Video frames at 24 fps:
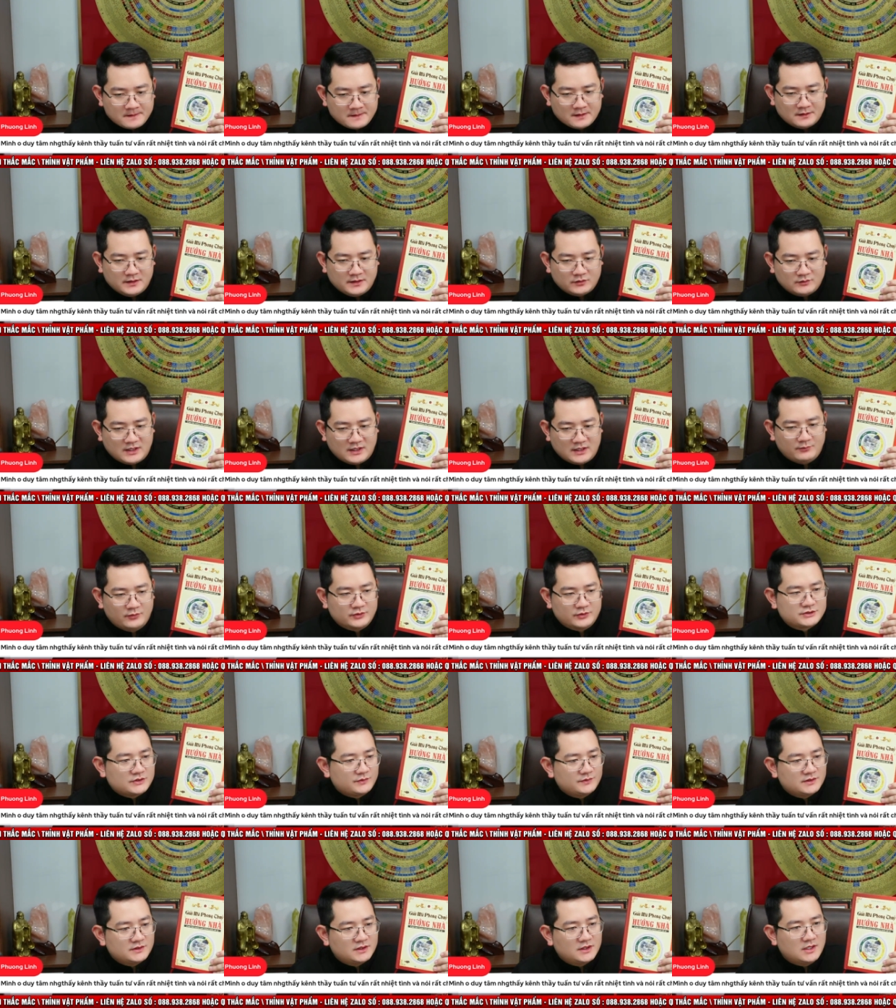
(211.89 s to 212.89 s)
đây cũng là một
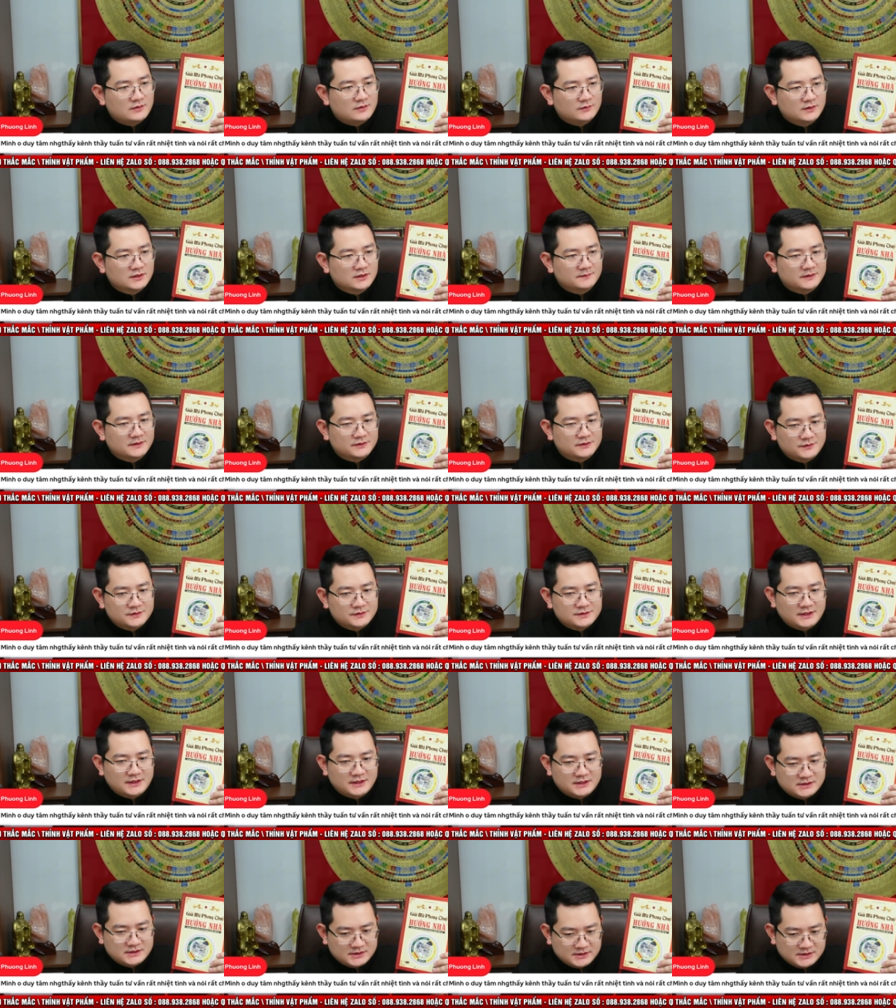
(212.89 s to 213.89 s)
trong những cái động lực mà tôi sẽ
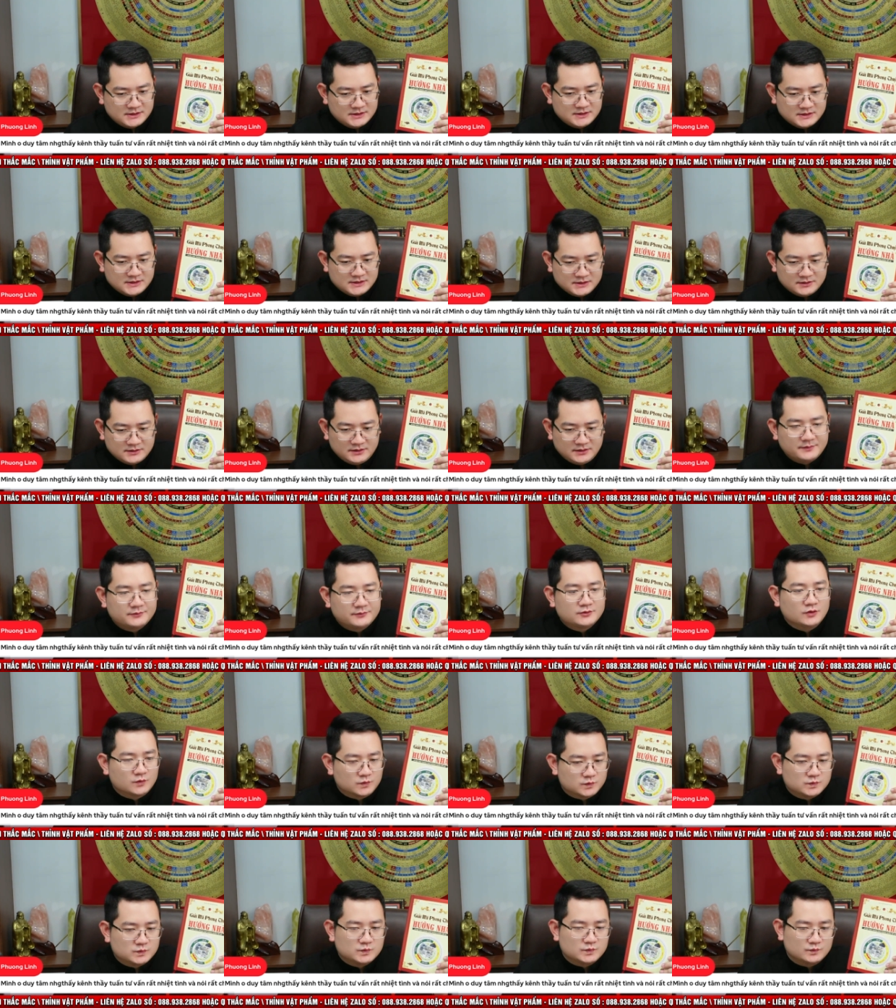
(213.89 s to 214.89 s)
tiếp tục
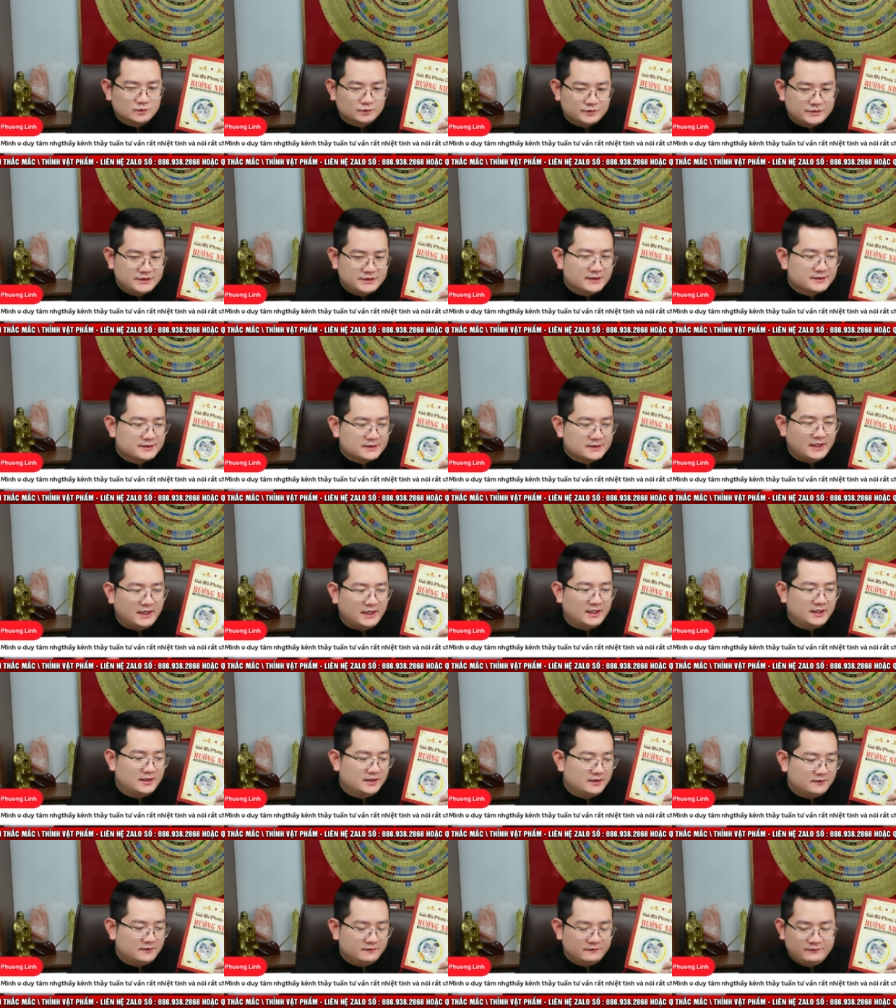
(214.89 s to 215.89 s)
chia sẻ
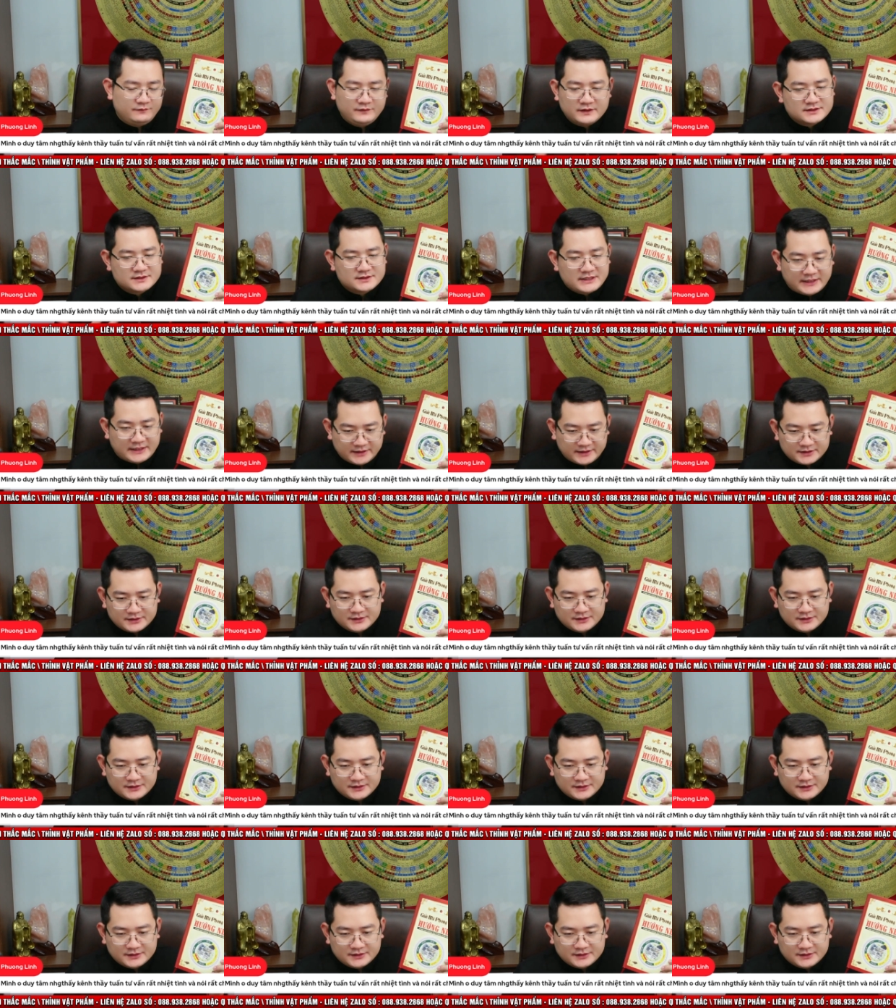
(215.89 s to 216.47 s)
viết sách